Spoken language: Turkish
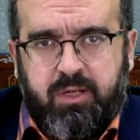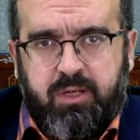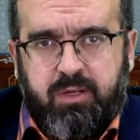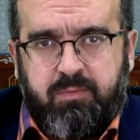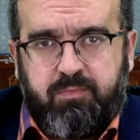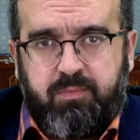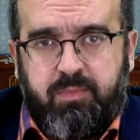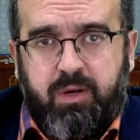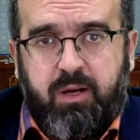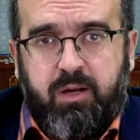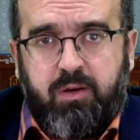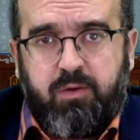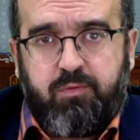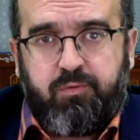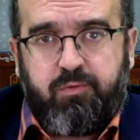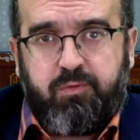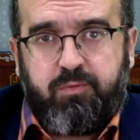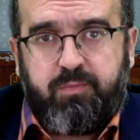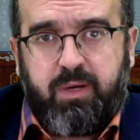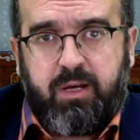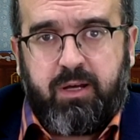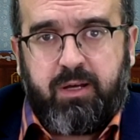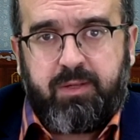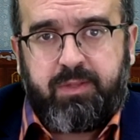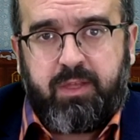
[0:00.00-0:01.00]
ba'su
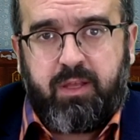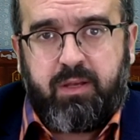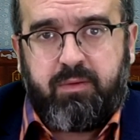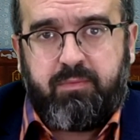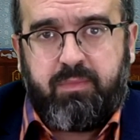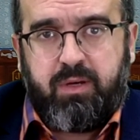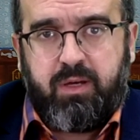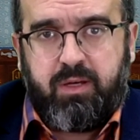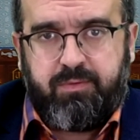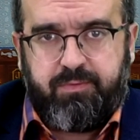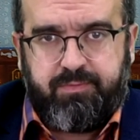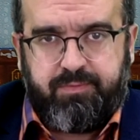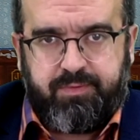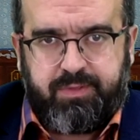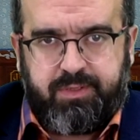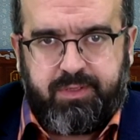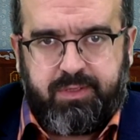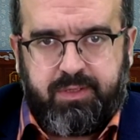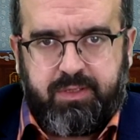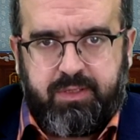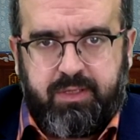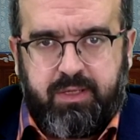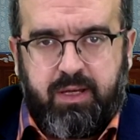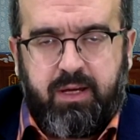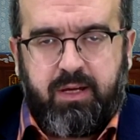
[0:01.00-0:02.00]
ba'del mevt.
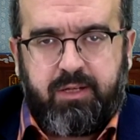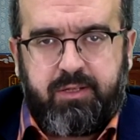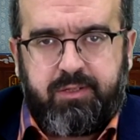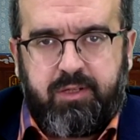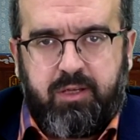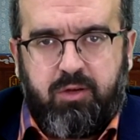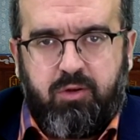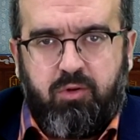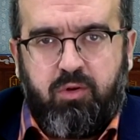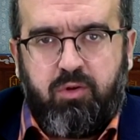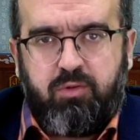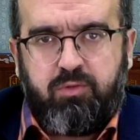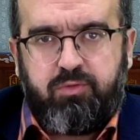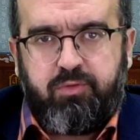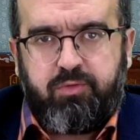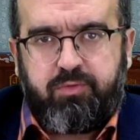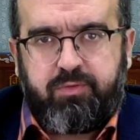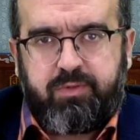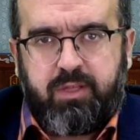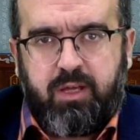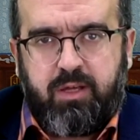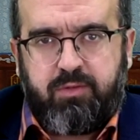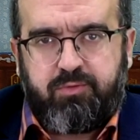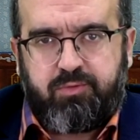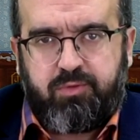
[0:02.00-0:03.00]
Yani
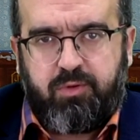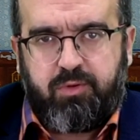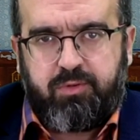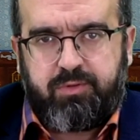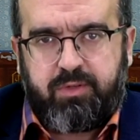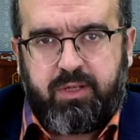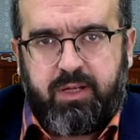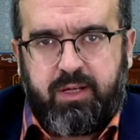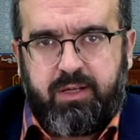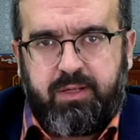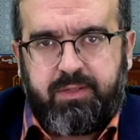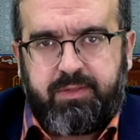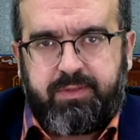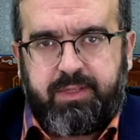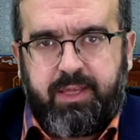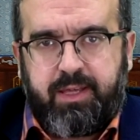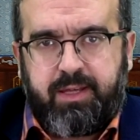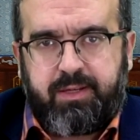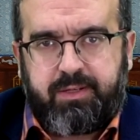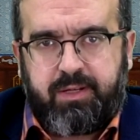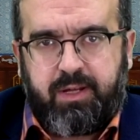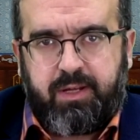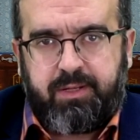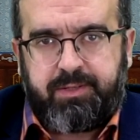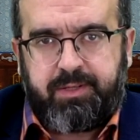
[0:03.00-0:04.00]
öldükten sonra
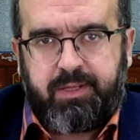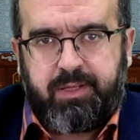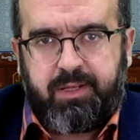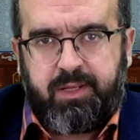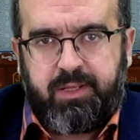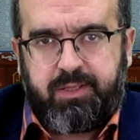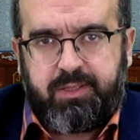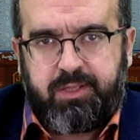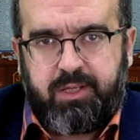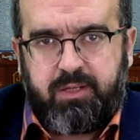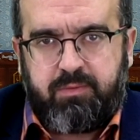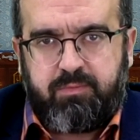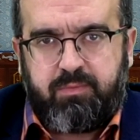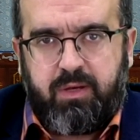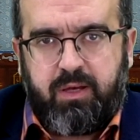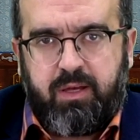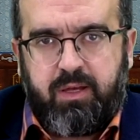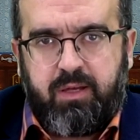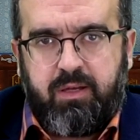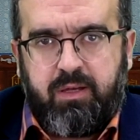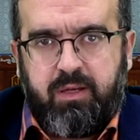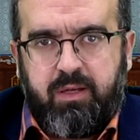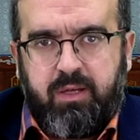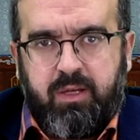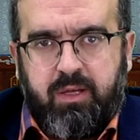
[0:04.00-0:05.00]
tekrar
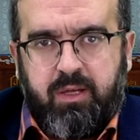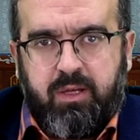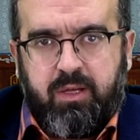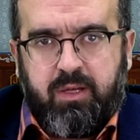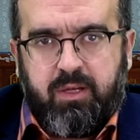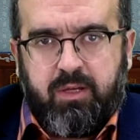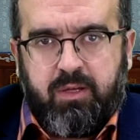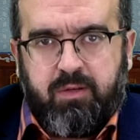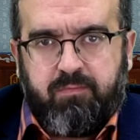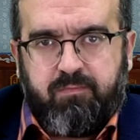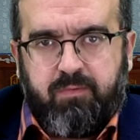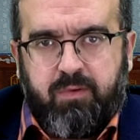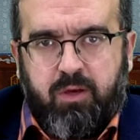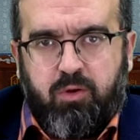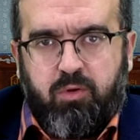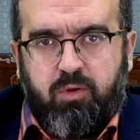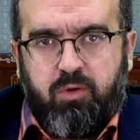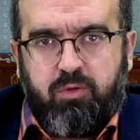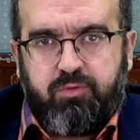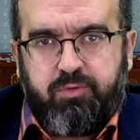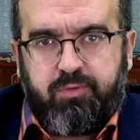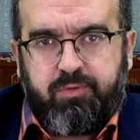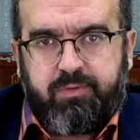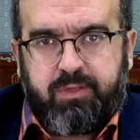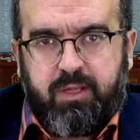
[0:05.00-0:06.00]
diriltilme ve
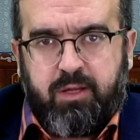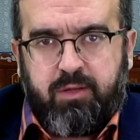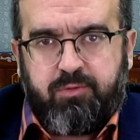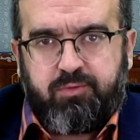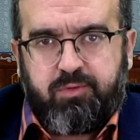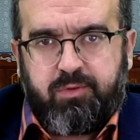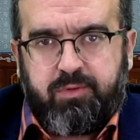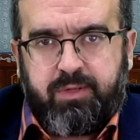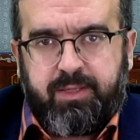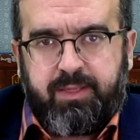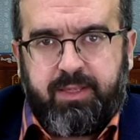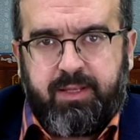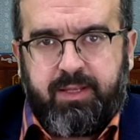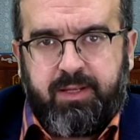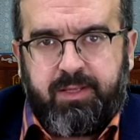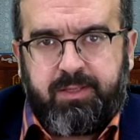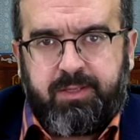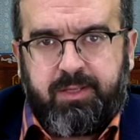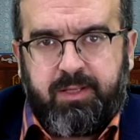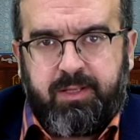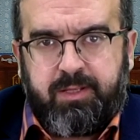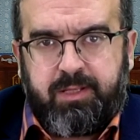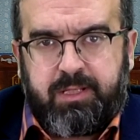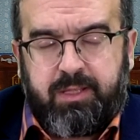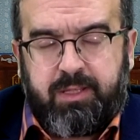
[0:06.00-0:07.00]
öldükten sonra
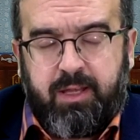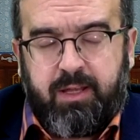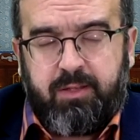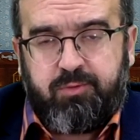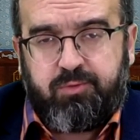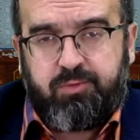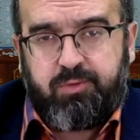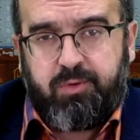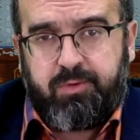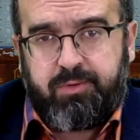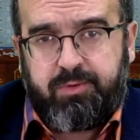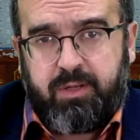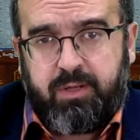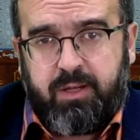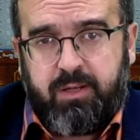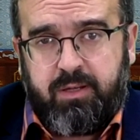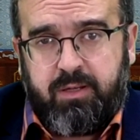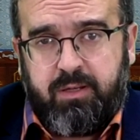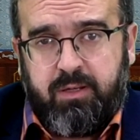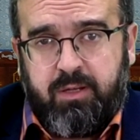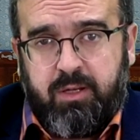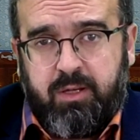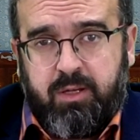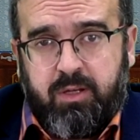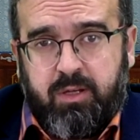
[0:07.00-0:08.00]
diriltildikten sonra
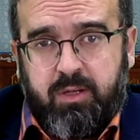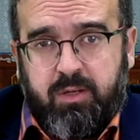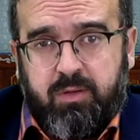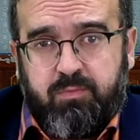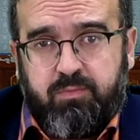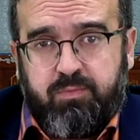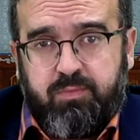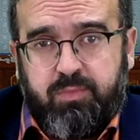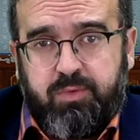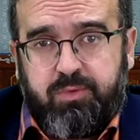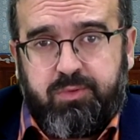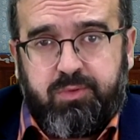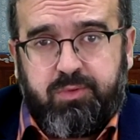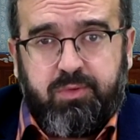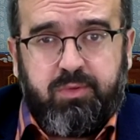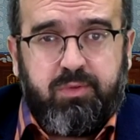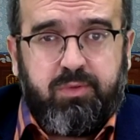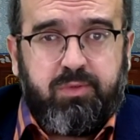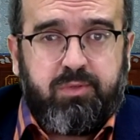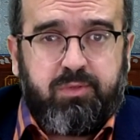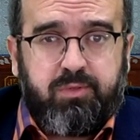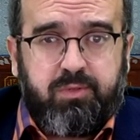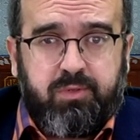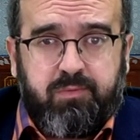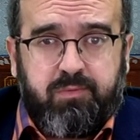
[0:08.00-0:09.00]

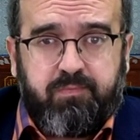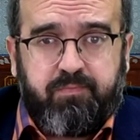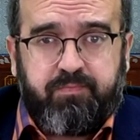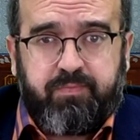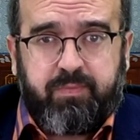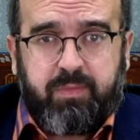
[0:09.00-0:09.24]
bütün